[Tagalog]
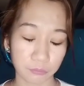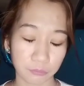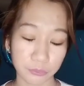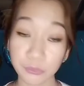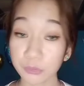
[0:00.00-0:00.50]

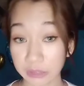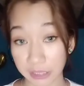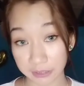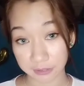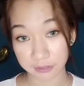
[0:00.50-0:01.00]

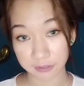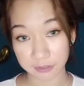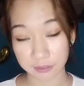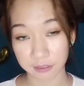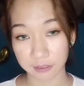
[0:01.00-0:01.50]
useless.
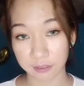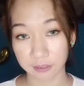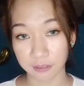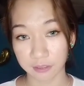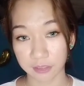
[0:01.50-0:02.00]

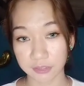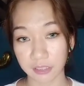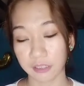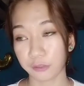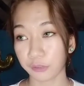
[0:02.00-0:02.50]

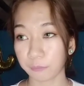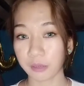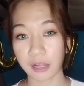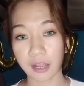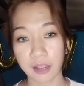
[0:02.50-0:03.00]
Kasi yung
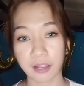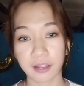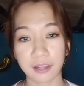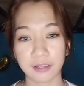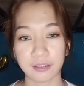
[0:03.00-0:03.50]
iba nga,
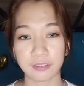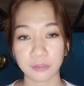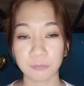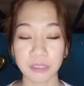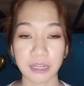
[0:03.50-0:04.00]

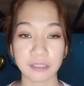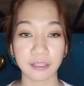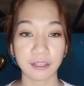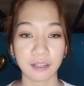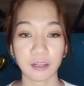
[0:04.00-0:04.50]
sabihin na natin,
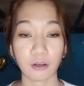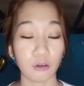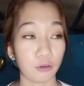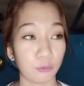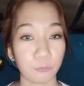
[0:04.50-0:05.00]

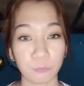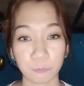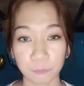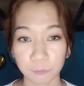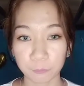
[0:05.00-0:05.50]
oh,
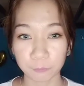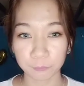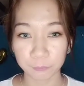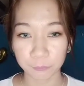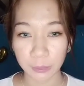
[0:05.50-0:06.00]

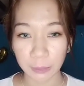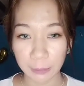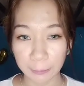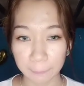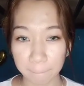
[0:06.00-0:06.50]

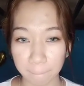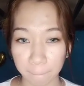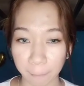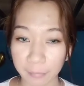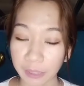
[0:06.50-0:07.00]
um,
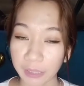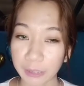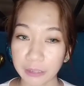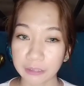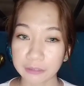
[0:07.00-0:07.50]

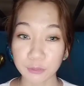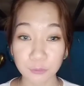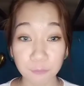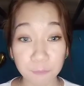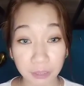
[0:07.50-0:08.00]

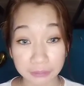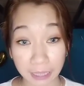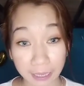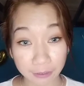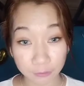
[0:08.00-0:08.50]
nagsusumba
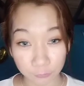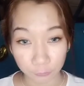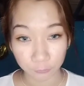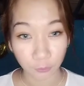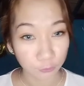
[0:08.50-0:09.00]
tayo,
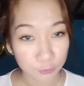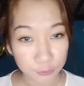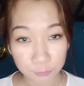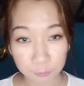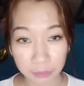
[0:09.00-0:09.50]
todo
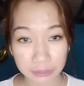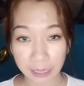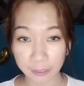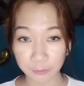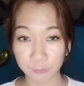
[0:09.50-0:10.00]
zumba
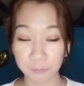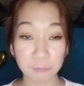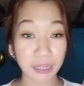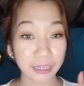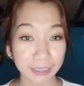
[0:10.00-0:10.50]
tayo. May
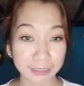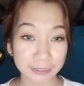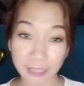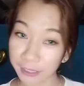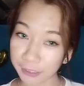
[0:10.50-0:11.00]
mga nakikita
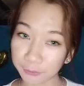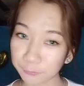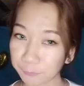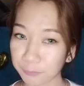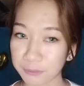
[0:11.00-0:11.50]
tayong
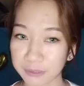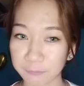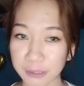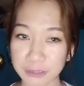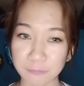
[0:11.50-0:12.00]
ganitong memes sa
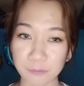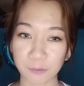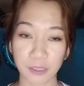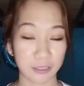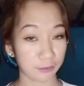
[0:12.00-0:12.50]
Facebook
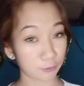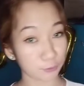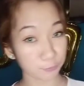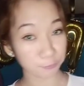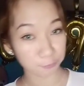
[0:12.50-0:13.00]
eh.
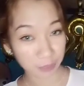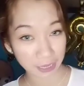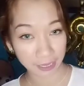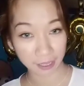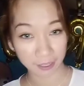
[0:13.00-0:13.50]

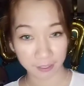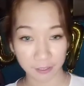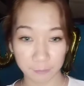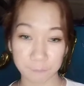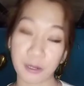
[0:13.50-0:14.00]
Nagsusumba.
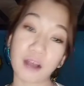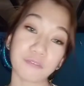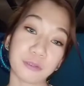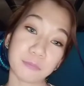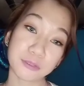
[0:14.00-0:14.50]
Pero
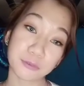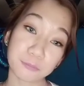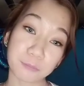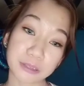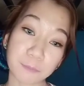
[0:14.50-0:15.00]
after mag
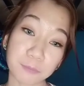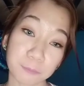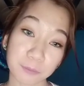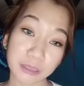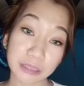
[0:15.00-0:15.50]
saan
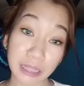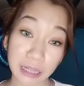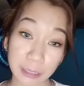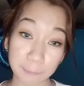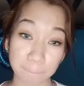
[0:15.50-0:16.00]

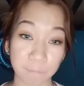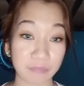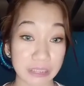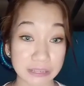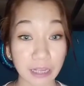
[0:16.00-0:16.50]
pupunta?
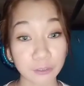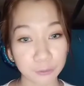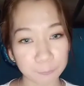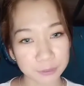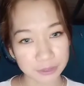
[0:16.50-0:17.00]

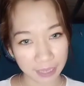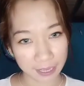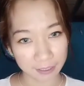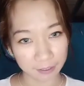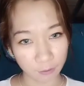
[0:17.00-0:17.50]

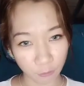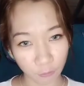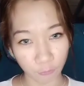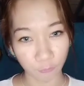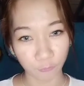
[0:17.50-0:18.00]
Sangyupsal.
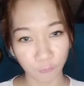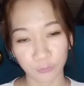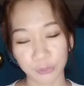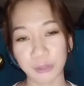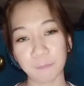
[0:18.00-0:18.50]
O, oh,
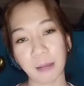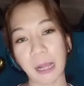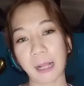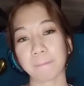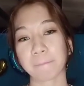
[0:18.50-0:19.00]
'Di
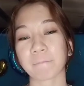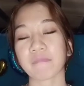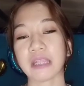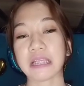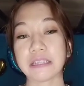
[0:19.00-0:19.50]
ba?
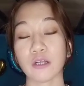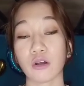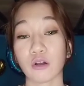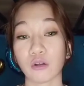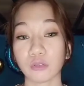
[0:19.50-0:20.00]

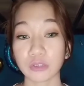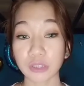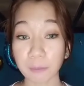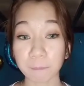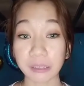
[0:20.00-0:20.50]
So,
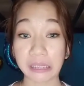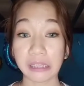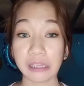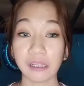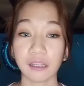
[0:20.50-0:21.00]

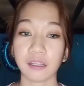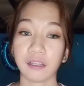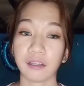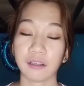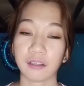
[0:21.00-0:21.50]
syempre,
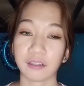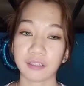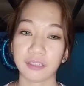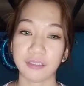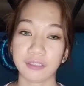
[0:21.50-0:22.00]

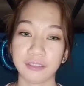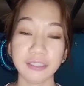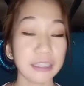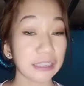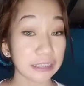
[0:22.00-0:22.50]

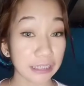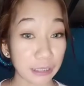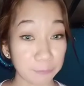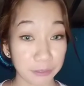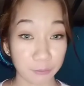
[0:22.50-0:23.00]
hindi natin
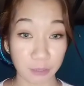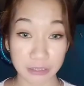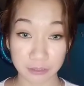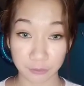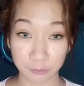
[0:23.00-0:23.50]
talaga may
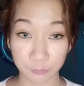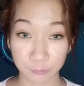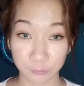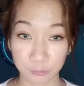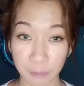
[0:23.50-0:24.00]
iwasan
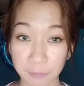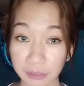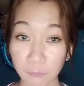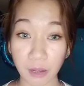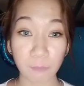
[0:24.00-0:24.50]
yun. Kapag
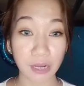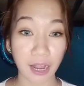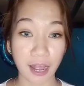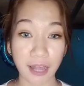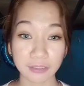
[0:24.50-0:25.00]

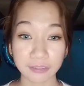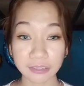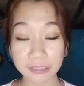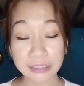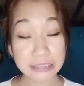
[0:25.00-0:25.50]
nawawala ang
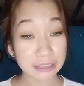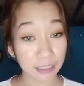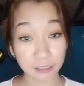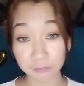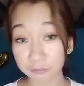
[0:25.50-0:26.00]
ating
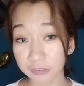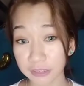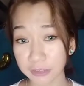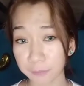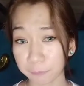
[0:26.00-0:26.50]

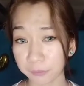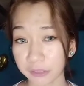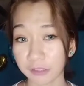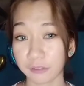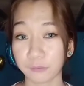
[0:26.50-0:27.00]

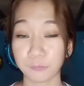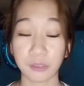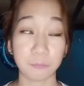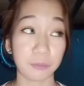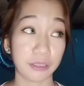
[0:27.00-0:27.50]
self-discipline,
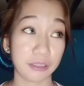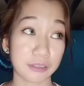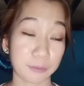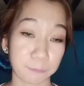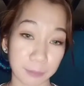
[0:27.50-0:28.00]
tulad pa ng
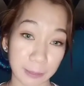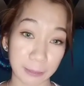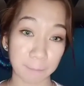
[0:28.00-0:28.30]
isa pa,